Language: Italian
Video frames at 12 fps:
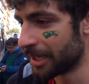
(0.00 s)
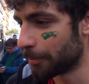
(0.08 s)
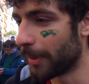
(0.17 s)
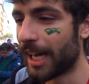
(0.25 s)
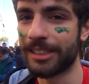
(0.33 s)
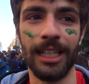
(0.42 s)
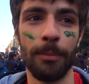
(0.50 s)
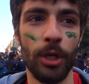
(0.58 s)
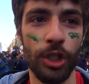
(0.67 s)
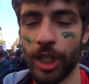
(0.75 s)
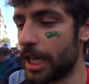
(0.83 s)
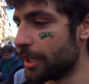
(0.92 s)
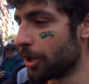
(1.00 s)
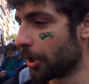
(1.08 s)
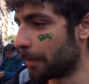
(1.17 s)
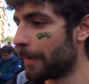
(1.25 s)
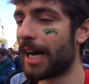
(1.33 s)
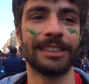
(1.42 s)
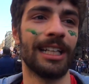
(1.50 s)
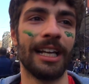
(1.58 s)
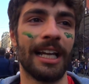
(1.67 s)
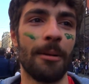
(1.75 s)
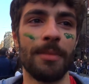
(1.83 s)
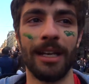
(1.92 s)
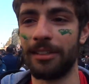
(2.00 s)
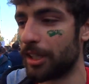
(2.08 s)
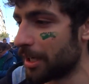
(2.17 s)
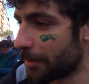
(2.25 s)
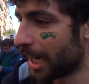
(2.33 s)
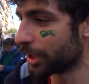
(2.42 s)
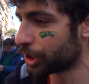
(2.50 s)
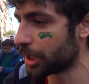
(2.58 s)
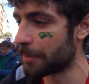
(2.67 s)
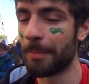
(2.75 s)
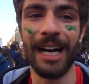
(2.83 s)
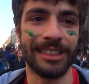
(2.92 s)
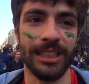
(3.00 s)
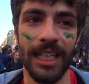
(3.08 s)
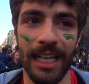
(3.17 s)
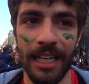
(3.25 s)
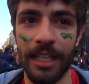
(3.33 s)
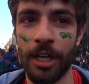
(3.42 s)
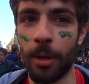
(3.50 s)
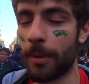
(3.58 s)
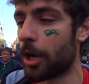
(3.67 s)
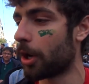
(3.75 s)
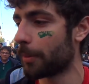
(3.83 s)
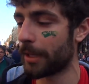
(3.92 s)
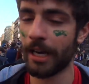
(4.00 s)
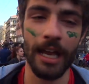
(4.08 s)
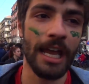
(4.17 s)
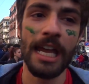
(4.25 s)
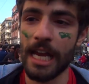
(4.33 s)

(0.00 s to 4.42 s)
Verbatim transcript: basta il biocidio, basta i cambiamenti climatici, basta le grandi opere